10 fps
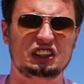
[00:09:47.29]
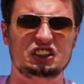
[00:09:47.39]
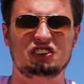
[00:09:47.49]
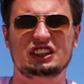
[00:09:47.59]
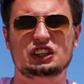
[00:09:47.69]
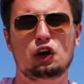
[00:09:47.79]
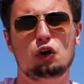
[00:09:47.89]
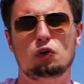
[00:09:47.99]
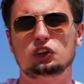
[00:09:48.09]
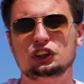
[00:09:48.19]
что у нас
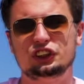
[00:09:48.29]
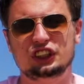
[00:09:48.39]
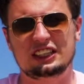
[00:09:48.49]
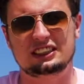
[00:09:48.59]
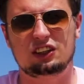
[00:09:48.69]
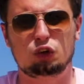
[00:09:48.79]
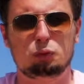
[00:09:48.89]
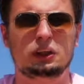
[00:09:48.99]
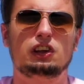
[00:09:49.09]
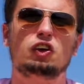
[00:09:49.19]
очень часто
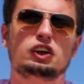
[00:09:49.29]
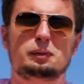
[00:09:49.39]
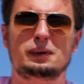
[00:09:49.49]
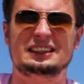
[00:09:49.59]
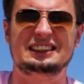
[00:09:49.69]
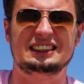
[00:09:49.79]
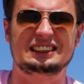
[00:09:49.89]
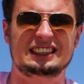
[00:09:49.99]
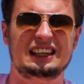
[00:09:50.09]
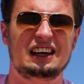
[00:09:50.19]
рубят
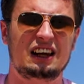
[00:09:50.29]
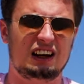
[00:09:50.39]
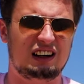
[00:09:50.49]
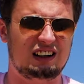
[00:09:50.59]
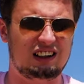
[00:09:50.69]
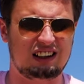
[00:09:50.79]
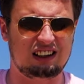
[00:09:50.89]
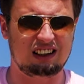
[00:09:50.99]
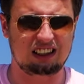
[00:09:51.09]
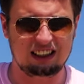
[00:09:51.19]
лонг-позиции.
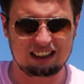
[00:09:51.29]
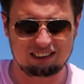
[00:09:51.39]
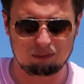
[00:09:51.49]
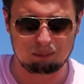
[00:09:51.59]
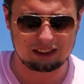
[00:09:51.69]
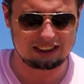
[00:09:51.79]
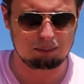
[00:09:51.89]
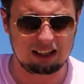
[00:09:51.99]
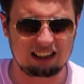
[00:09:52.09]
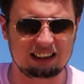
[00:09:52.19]
А, их
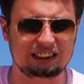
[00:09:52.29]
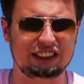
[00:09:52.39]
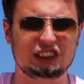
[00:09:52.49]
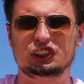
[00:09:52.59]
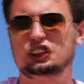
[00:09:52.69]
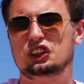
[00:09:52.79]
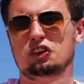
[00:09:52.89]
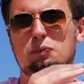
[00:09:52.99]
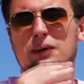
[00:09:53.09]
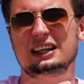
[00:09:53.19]
максимально держат
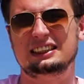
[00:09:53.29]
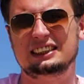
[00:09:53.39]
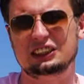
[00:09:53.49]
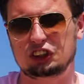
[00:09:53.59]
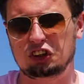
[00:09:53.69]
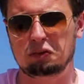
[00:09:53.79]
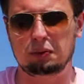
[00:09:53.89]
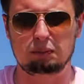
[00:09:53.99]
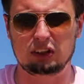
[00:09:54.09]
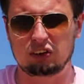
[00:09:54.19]
что по альте, что
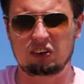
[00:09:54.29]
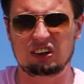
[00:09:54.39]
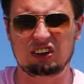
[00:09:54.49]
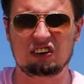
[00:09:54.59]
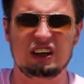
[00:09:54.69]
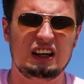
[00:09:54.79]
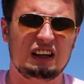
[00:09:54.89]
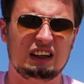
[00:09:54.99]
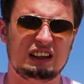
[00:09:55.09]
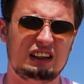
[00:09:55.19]
по биткоину.
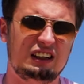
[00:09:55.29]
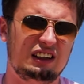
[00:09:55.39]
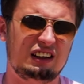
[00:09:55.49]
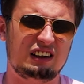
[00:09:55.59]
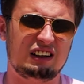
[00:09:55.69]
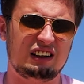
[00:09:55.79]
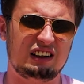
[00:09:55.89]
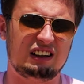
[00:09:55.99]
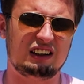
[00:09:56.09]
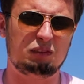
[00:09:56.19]
И
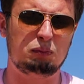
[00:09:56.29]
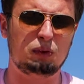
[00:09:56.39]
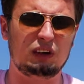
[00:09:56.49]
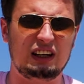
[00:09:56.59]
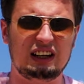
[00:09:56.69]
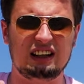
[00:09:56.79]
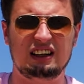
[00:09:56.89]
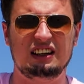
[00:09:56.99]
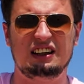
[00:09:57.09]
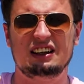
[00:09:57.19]
а,
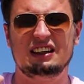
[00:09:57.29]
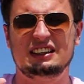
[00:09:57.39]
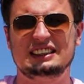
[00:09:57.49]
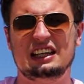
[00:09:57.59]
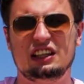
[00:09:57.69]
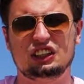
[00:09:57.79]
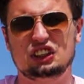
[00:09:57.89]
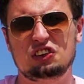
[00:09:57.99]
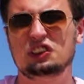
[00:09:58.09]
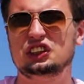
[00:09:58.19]
более
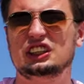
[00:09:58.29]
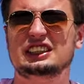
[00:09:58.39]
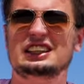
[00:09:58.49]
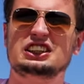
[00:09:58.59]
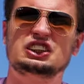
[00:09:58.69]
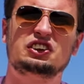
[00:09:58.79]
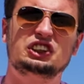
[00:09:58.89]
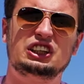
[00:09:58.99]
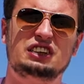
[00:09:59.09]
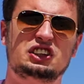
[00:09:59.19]
среднесрочная,
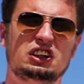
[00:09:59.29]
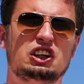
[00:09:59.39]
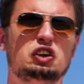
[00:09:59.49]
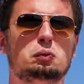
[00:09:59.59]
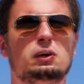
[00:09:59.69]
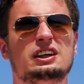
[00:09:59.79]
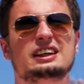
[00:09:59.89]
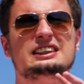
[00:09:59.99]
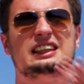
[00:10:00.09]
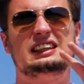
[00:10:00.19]
среднесрочная, я все-таки думаю,
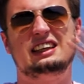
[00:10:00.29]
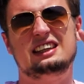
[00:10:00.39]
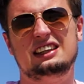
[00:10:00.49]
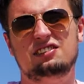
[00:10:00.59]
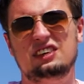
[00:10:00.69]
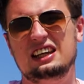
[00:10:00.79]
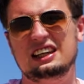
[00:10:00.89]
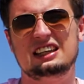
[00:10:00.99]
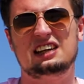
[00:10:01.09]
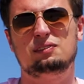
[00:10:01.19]
это где-то
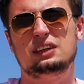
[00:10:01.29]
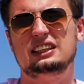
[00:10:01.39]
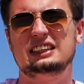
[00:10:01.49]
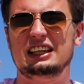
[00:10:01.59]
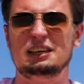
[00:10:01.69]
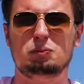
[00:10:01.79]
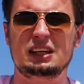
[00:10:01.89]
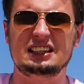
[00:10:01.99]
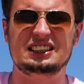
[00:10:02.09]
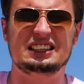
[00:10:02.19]
две там, недели,
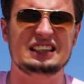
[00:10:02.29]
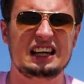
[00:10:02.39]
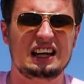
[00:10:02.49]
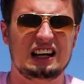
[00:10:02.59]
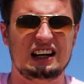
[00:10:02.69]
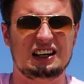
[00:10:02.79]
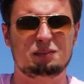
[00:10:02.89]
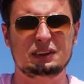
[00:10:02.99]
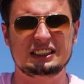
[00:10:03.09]
месяц, а мы